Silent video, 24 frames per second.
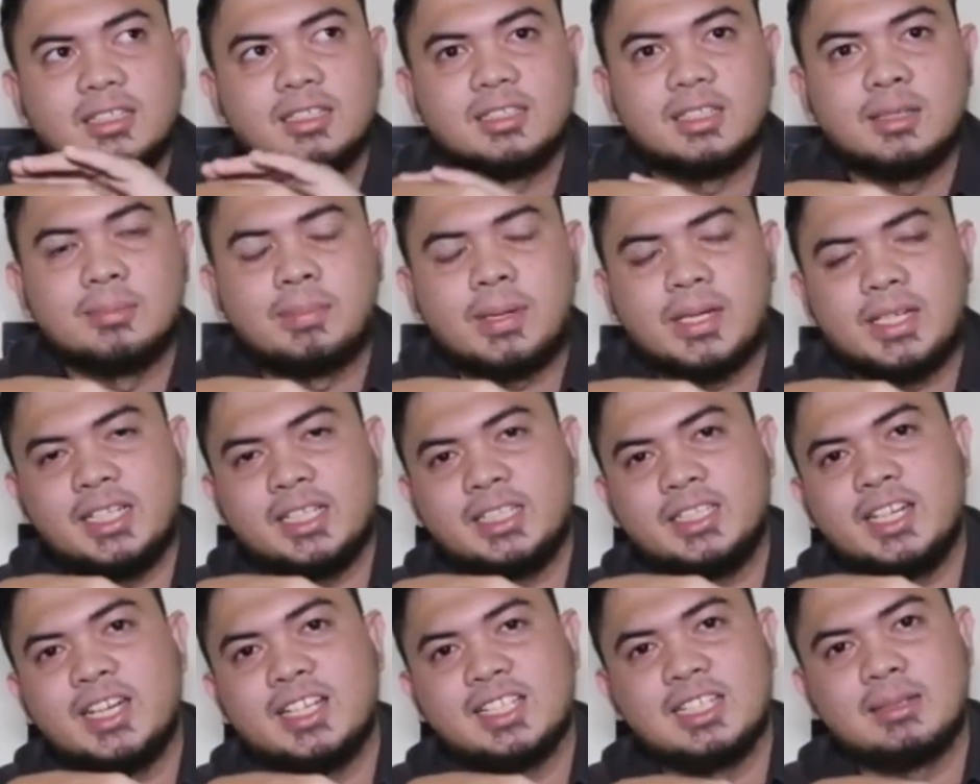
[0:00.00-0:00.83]
tempat
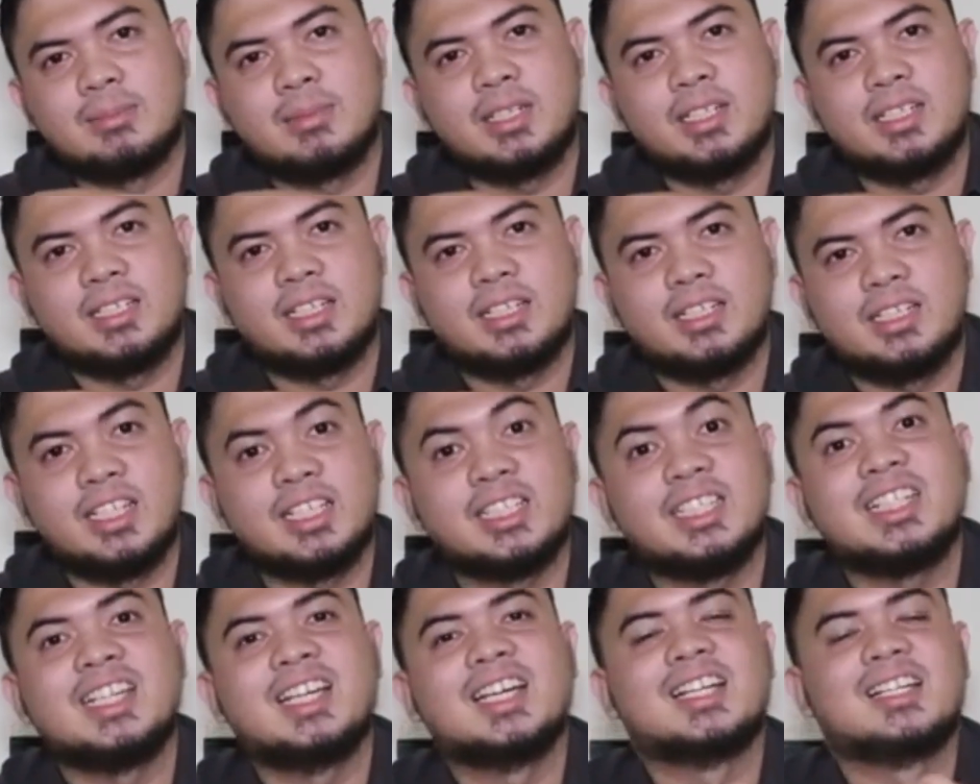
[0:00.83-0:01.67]
yang tidak sama dengan
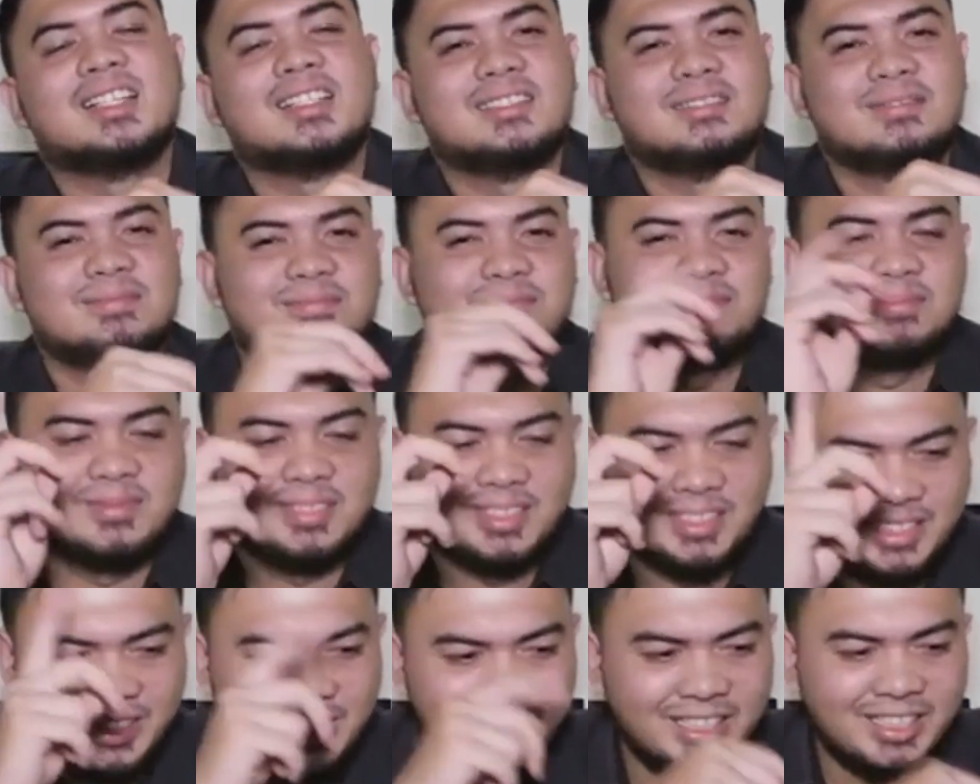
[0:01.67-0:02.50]
dia tinggal.
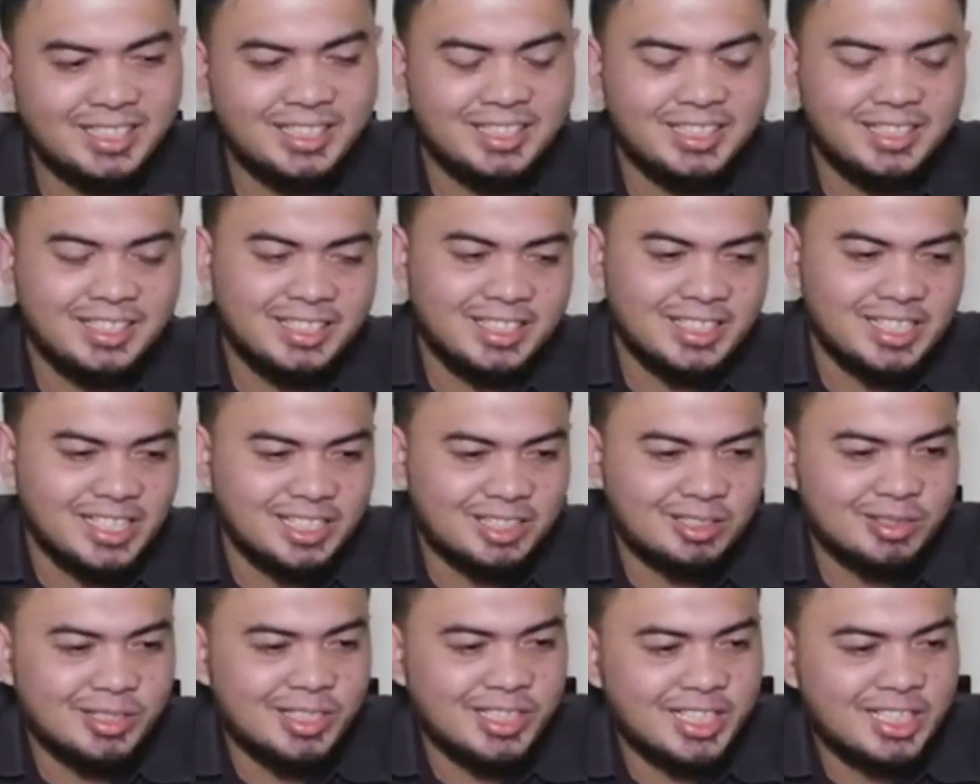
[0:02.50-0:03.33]

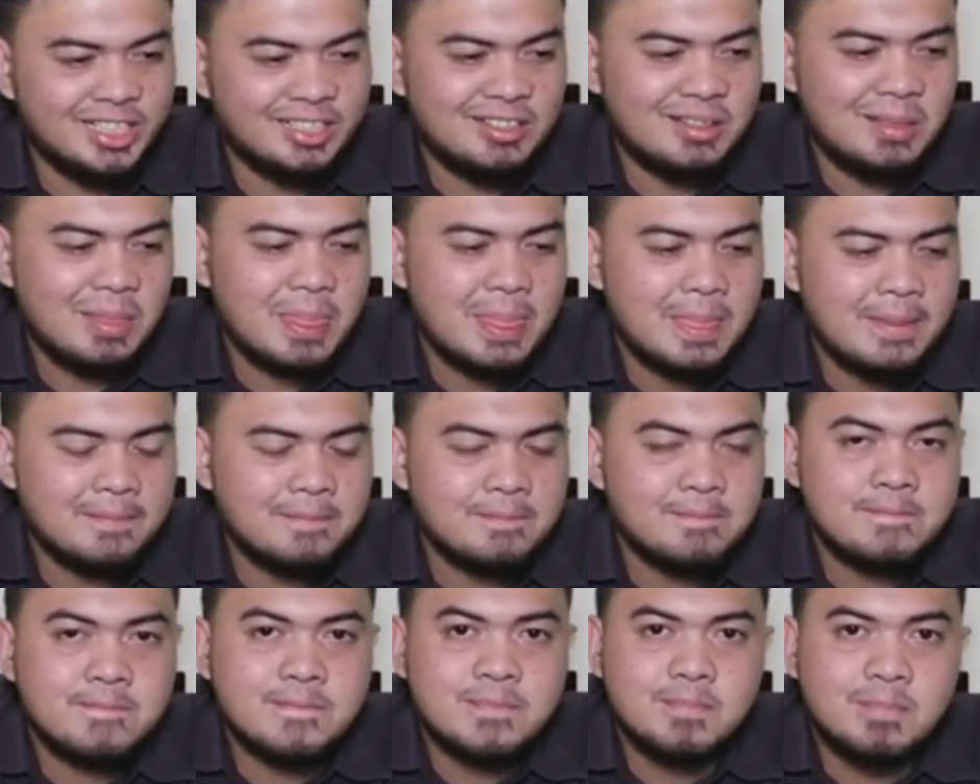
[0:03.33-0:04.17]
Itu dia,
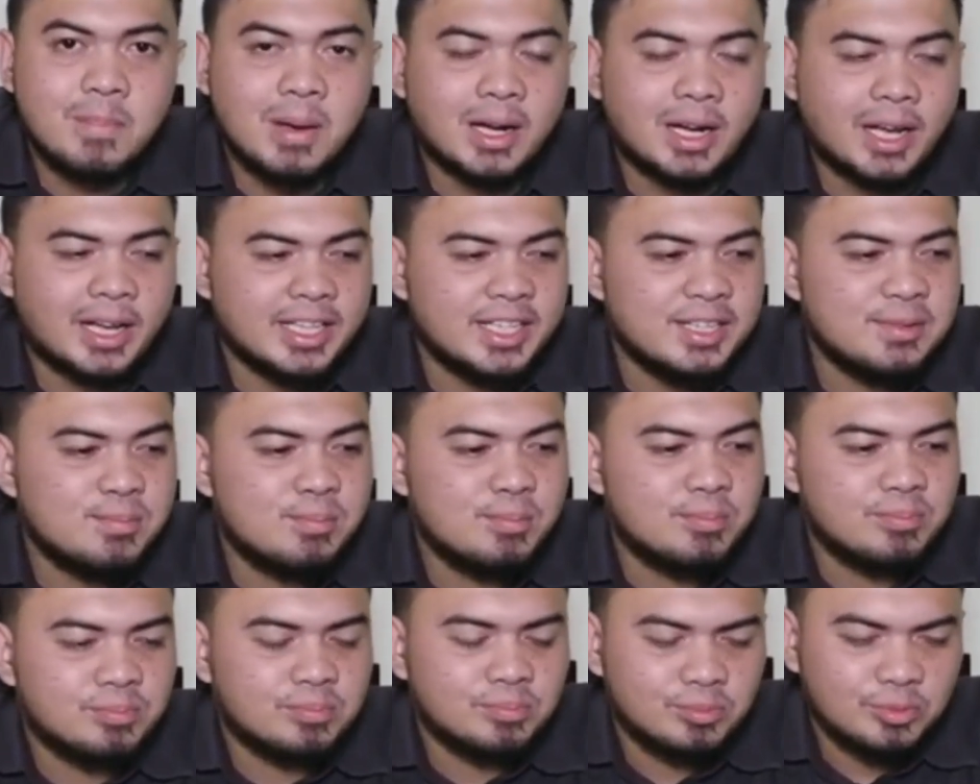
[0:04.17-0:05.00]

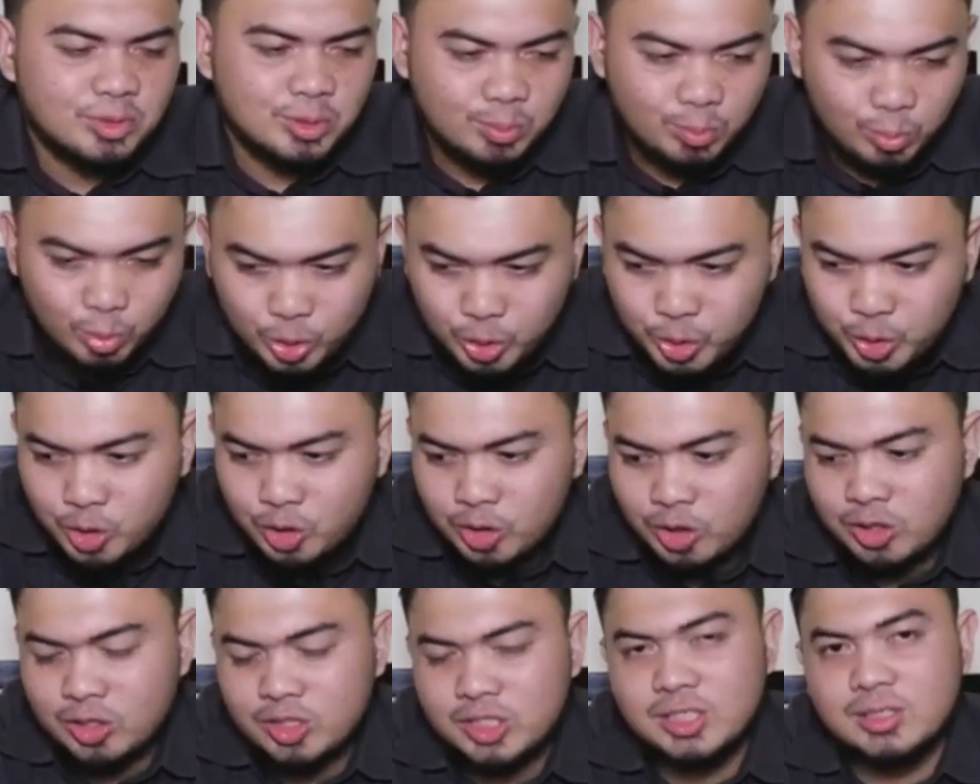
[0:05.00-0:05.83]
makanya
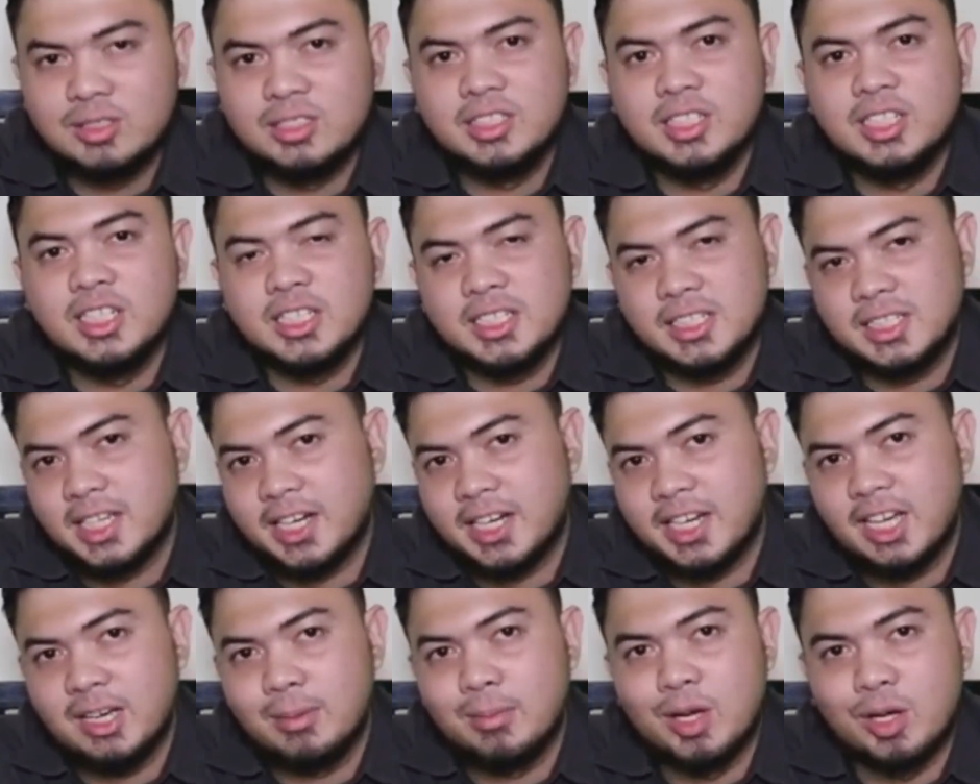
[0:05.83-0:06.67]
muncul jenis
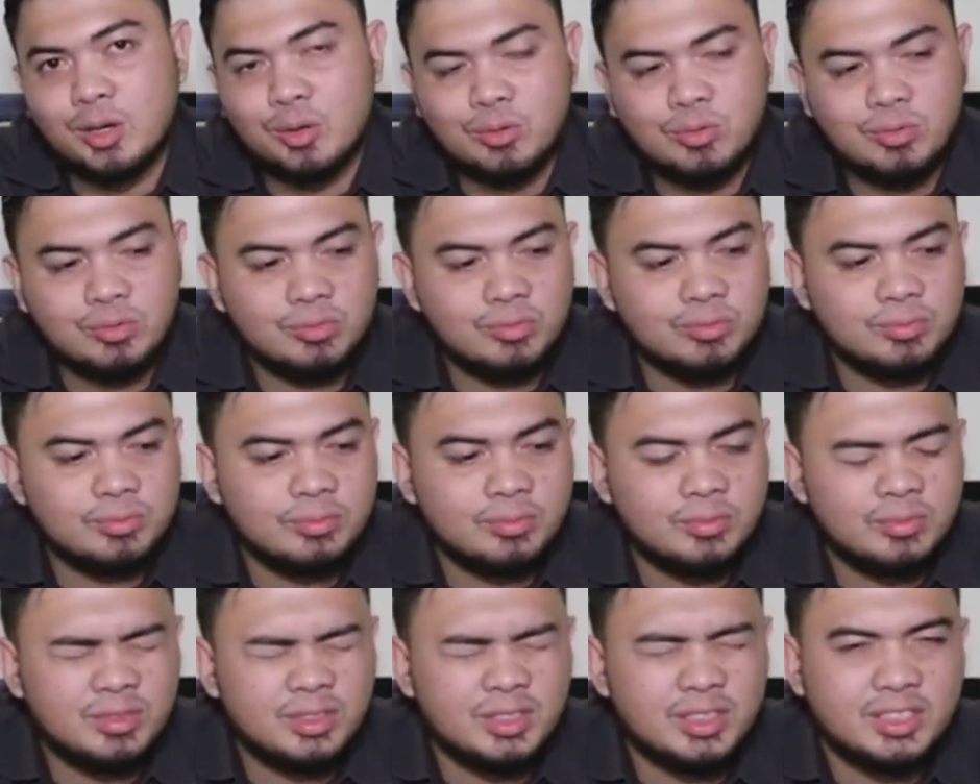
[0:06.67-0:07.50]
kriya baru
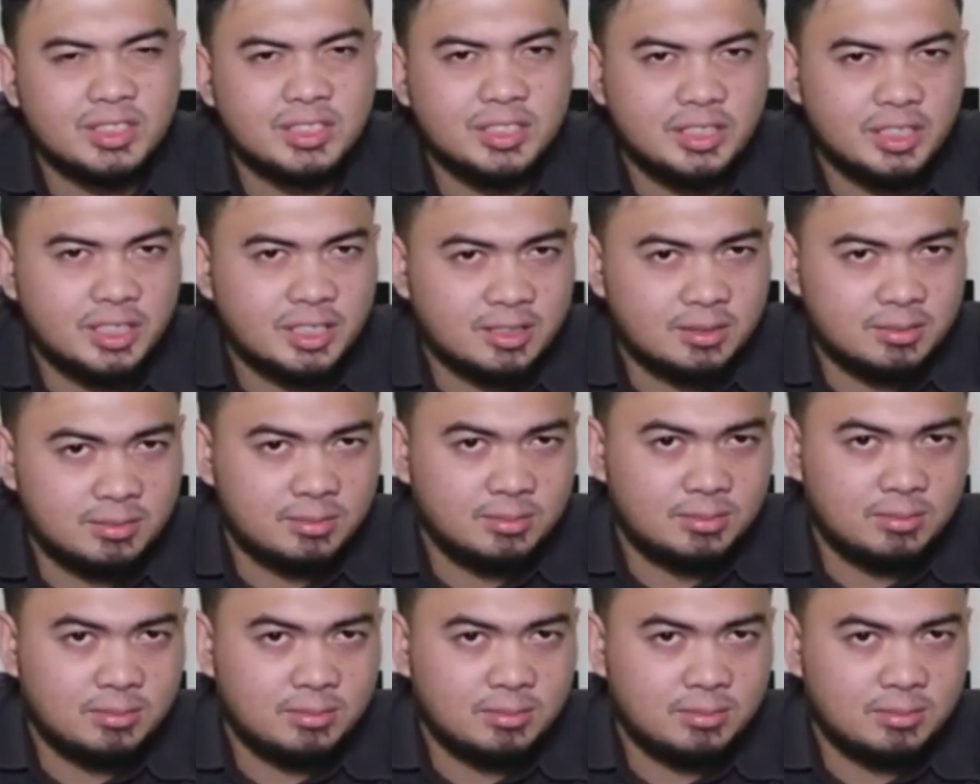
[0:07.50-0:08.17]
yang